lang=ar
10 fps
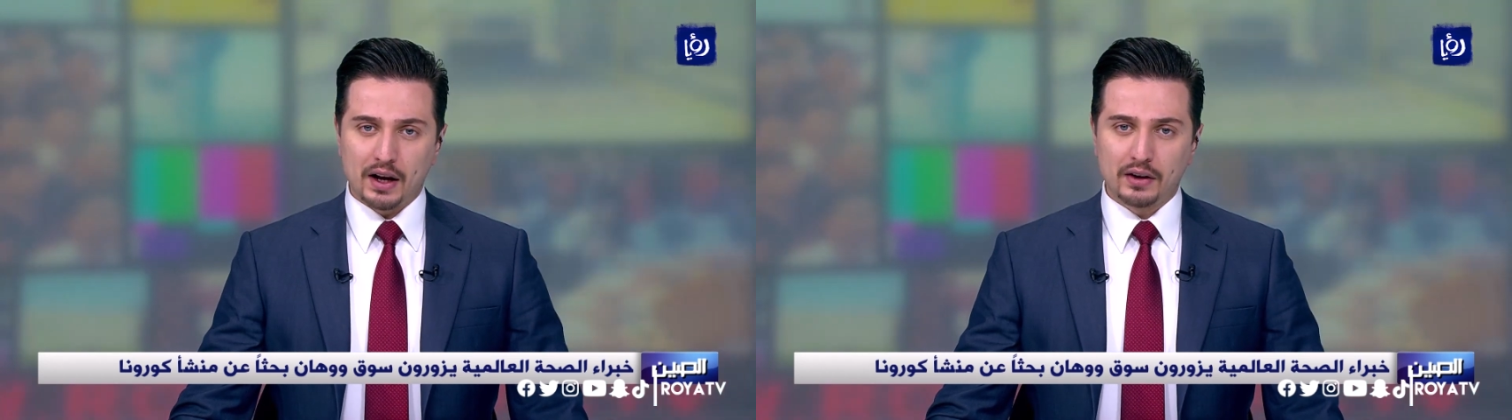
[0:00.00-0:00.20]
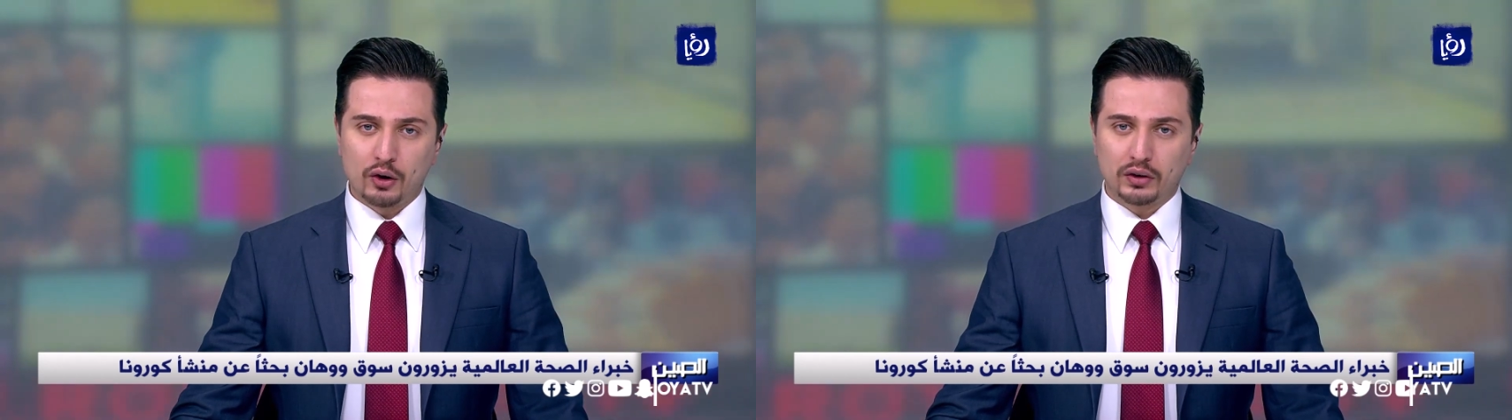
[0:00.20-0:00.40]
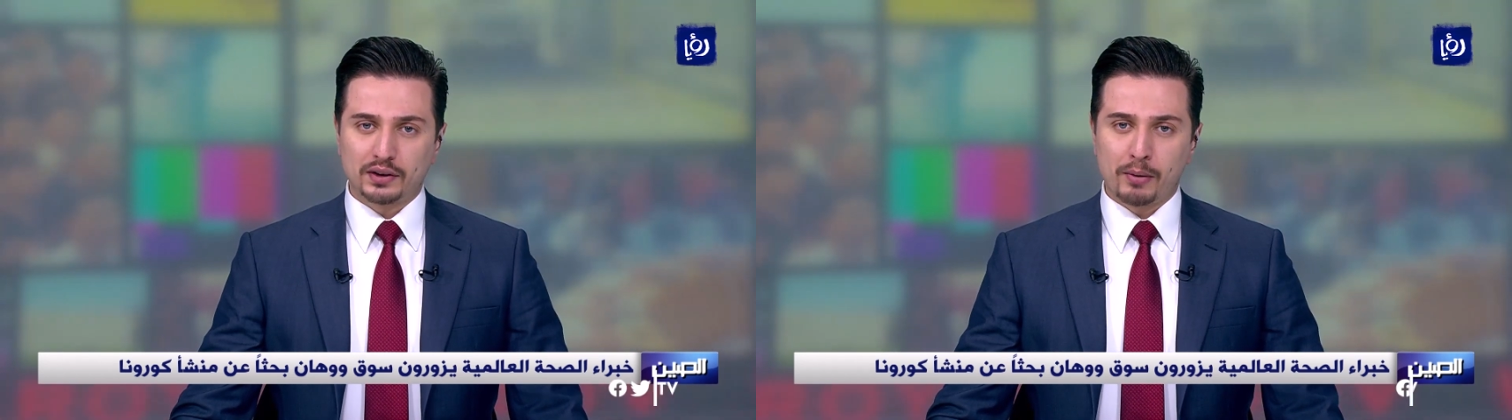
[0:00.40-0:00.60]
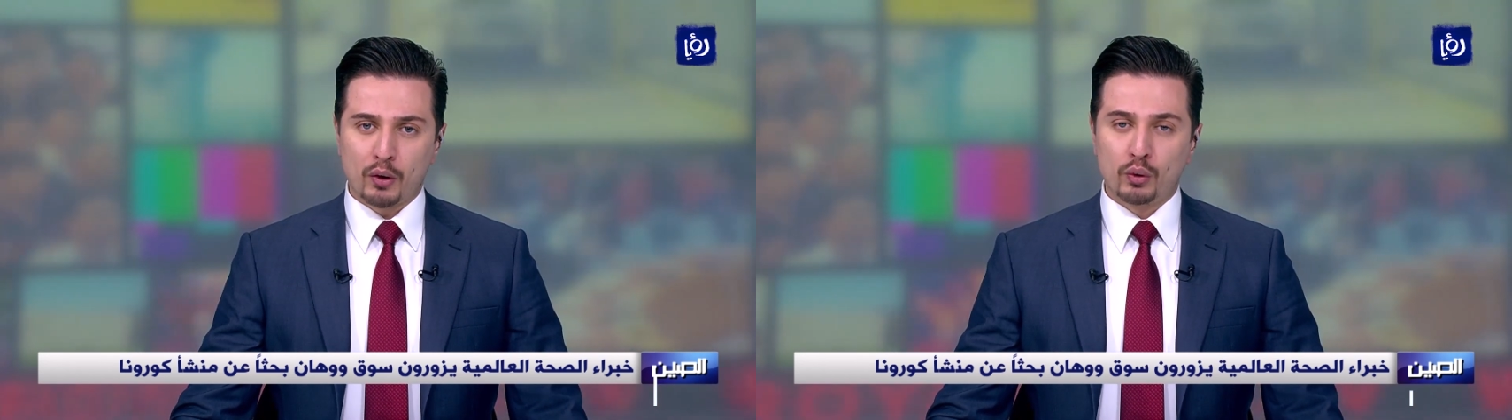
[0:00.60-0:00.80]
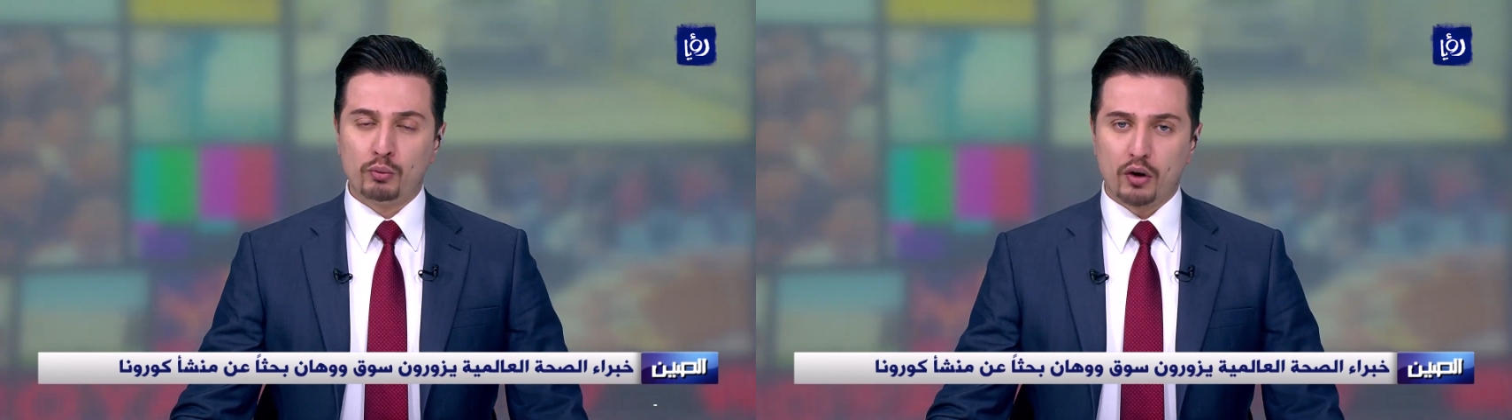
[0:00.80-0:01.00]
الذي
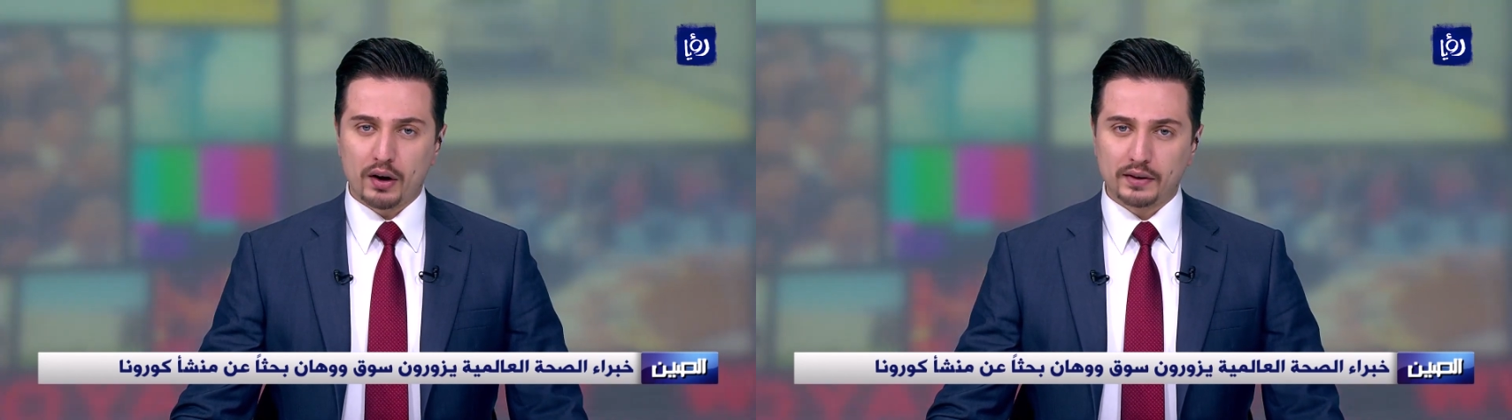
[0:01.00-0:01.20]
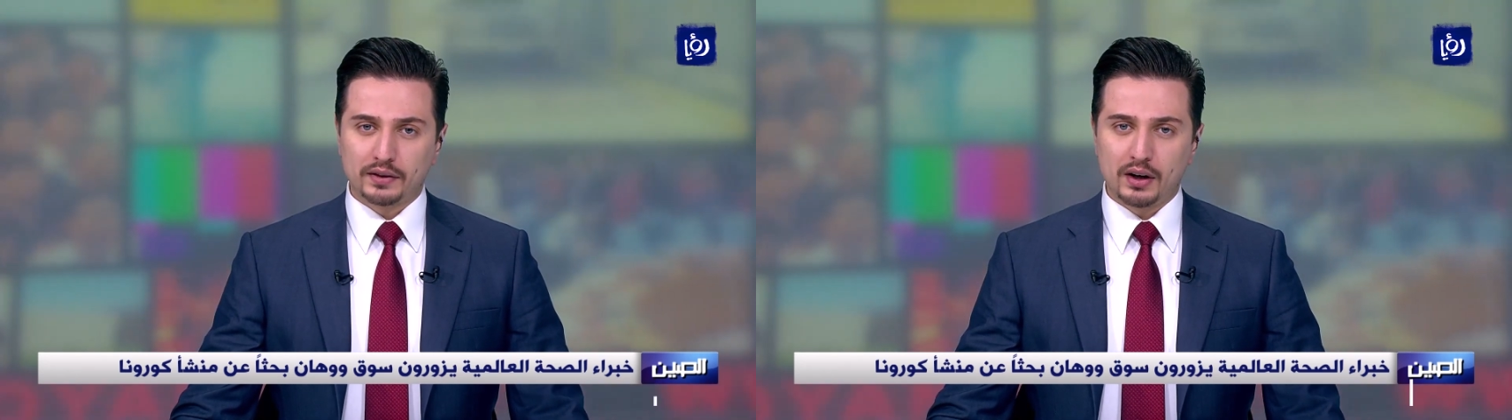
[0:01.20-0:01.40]
يعتبر البؤرة